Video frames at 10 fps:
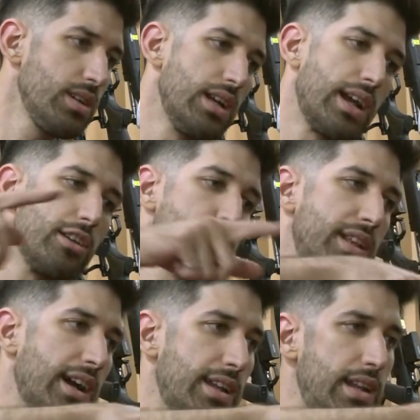El cañón mina
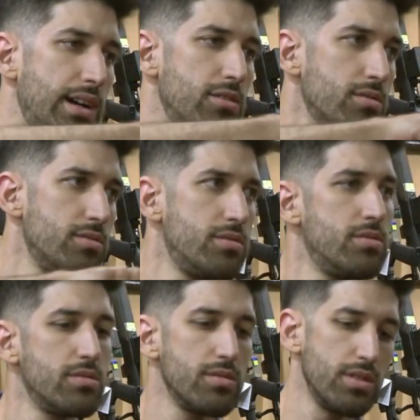acanalado,
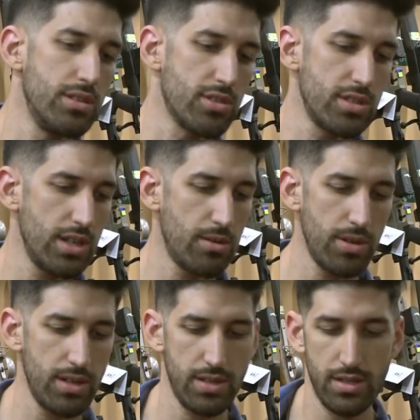
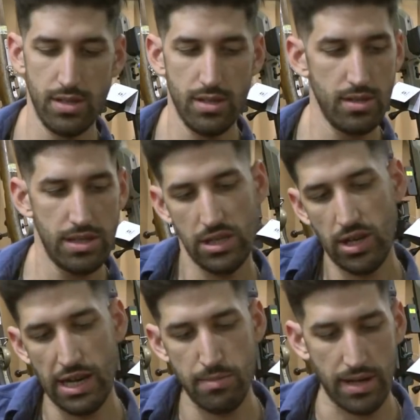inoxidable y con
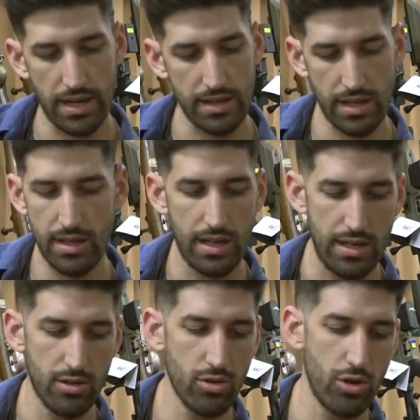las mismas características
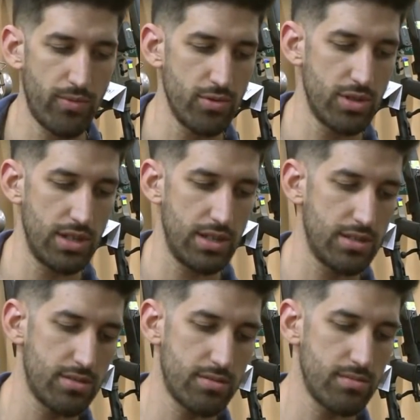de todos los fusiles
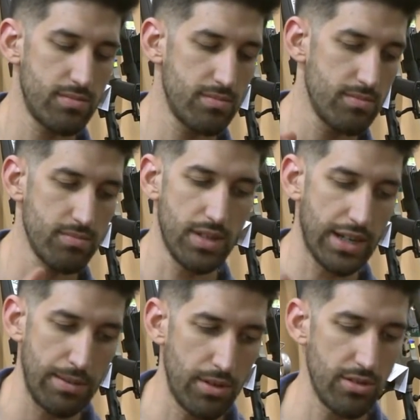de
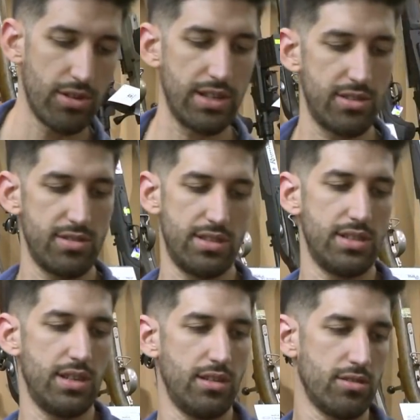Remington con acción
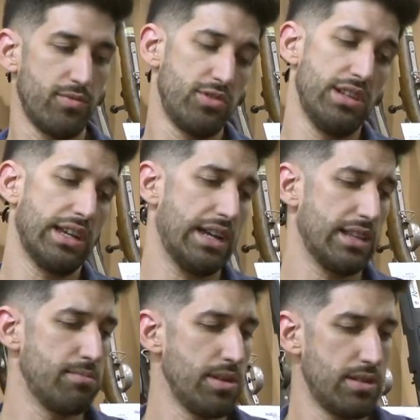700, fusiles que
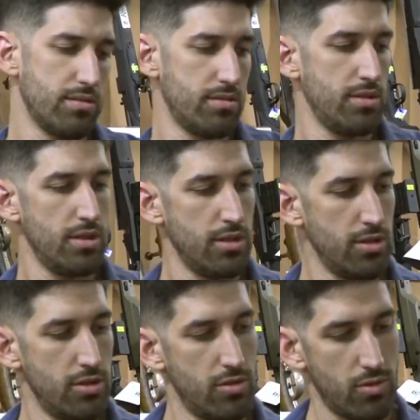andan bien,
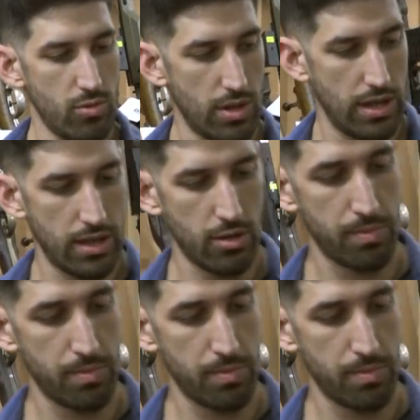duraderos,